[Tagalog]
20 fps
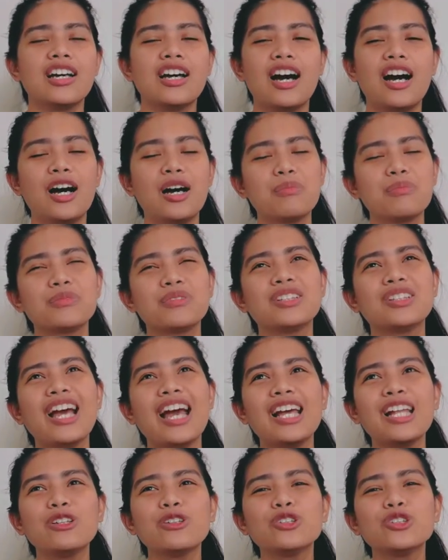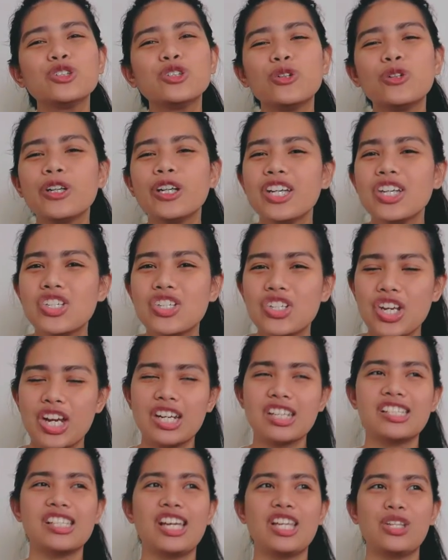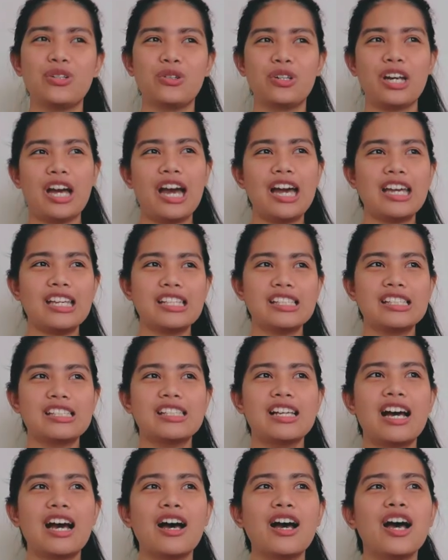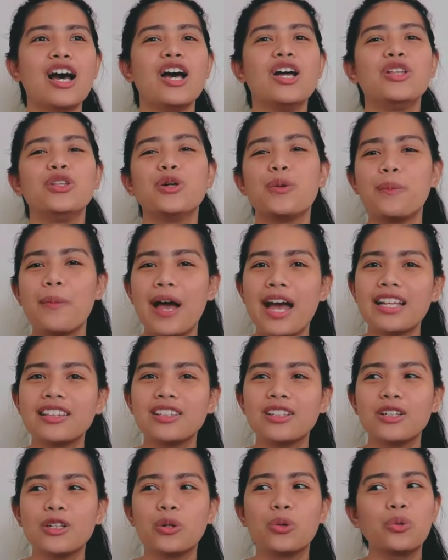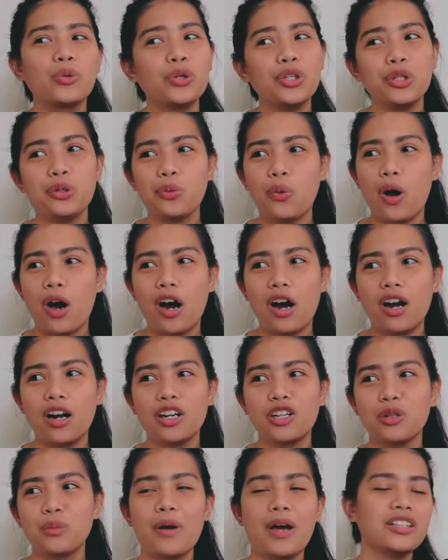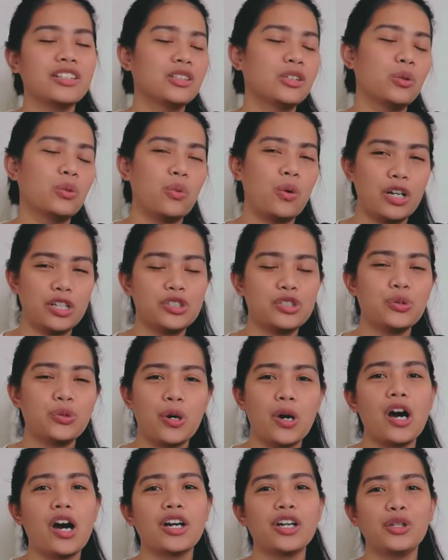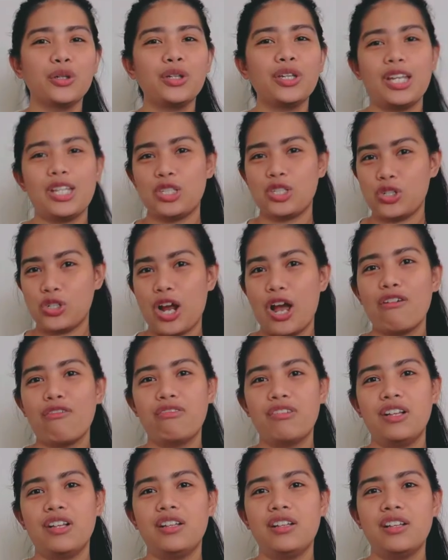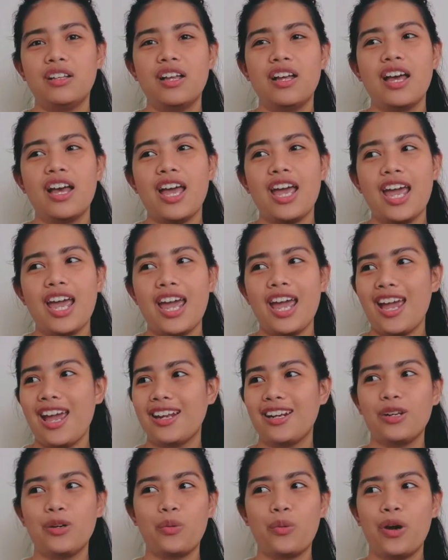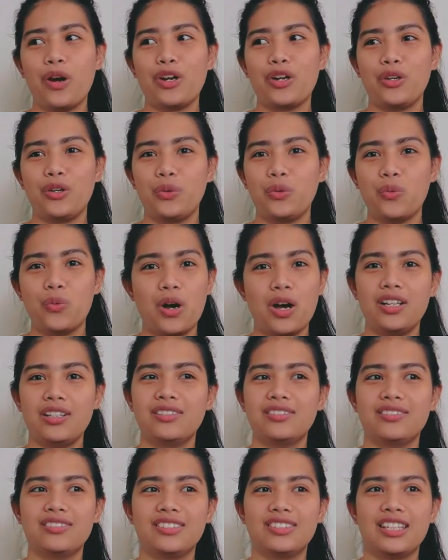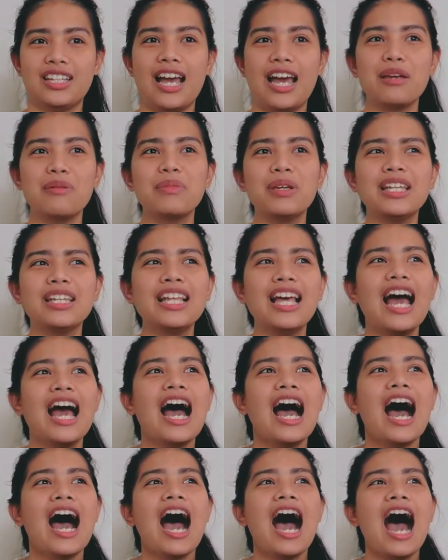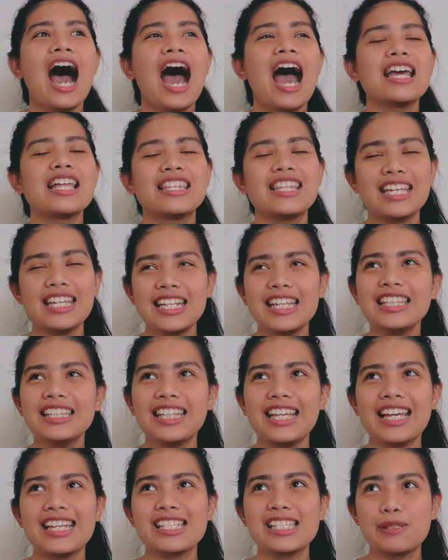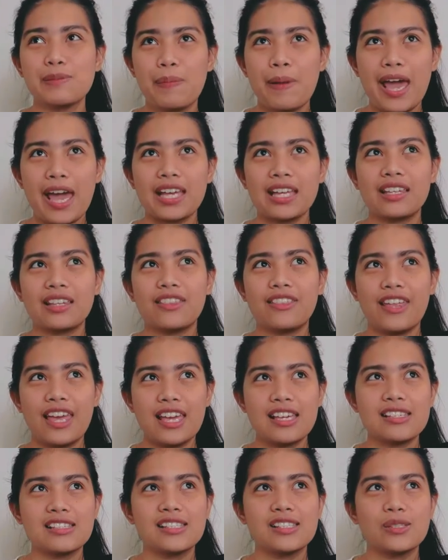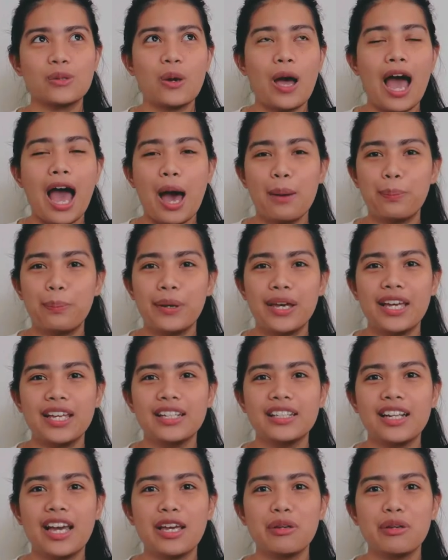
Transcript: Um, dahil gusto ko i-share sa inyo guys na no matter who you are, no matter what you are, you can travel anywhere you want. I mean, I didn't expect things to happen.